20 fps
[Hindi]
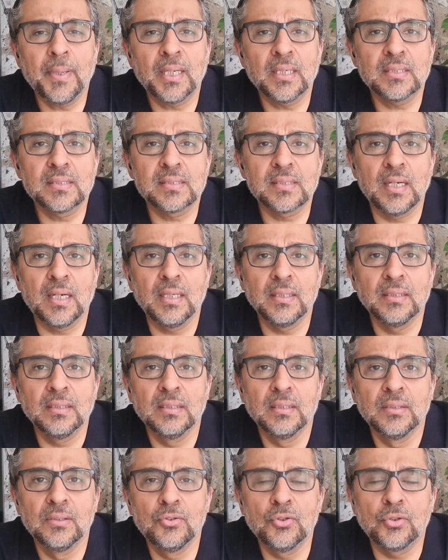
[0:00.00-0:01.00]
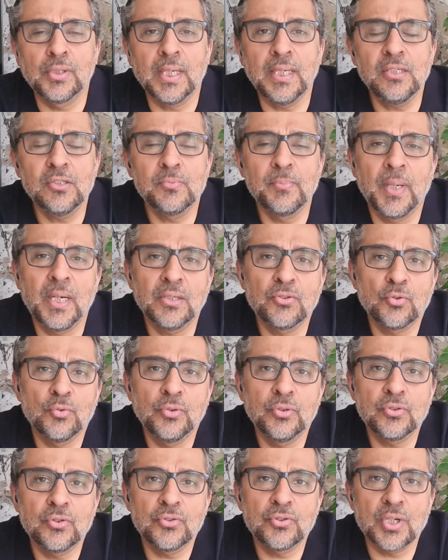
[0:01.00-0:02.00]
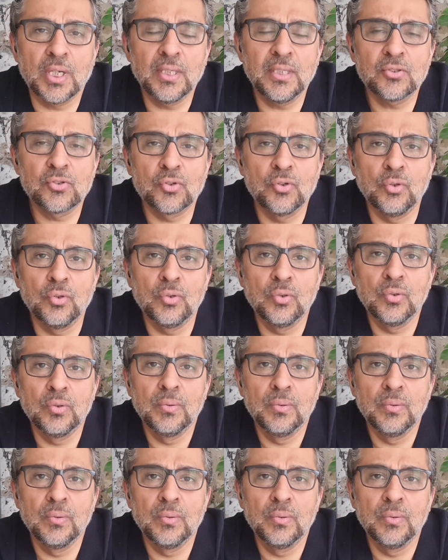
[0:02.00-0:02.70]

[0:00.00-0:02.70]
पाकिस्तान जो 23 मार्च 1940 को